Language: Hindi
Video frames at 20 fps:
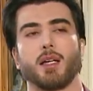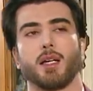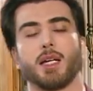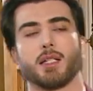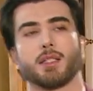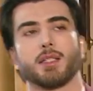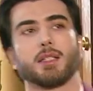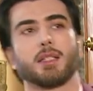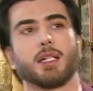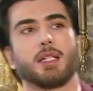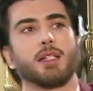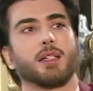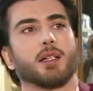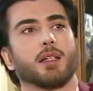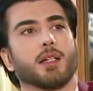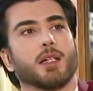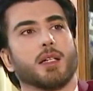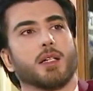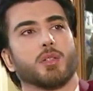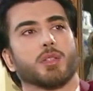एक्टिंग नहीं कर
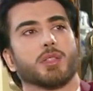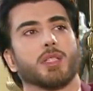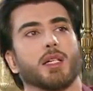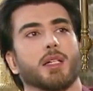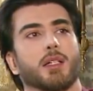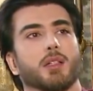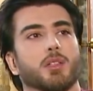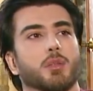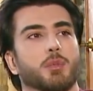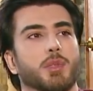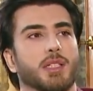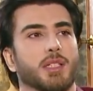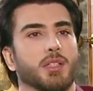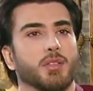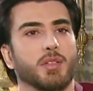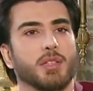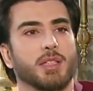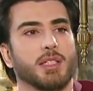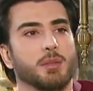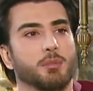रहा होता तो मैं
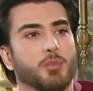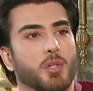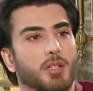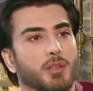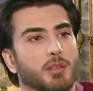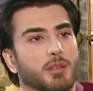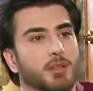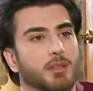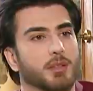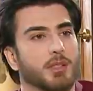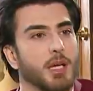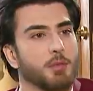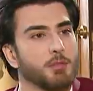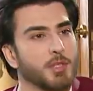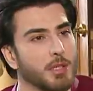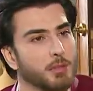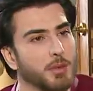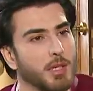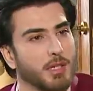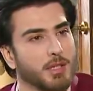डेफिनेटली बहुत
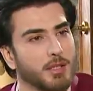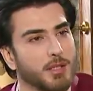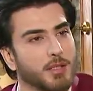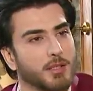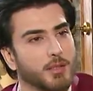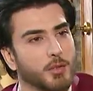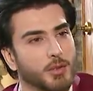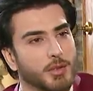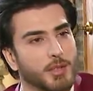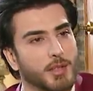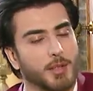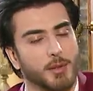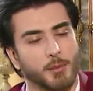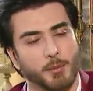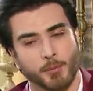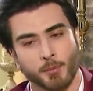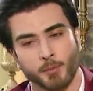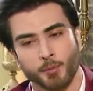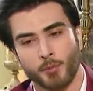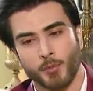कामयाब आर्किटेक्ट होता
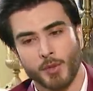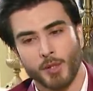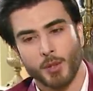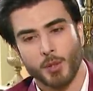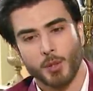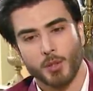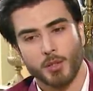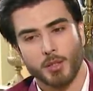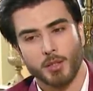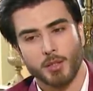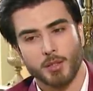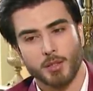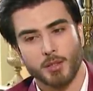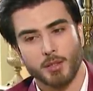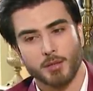और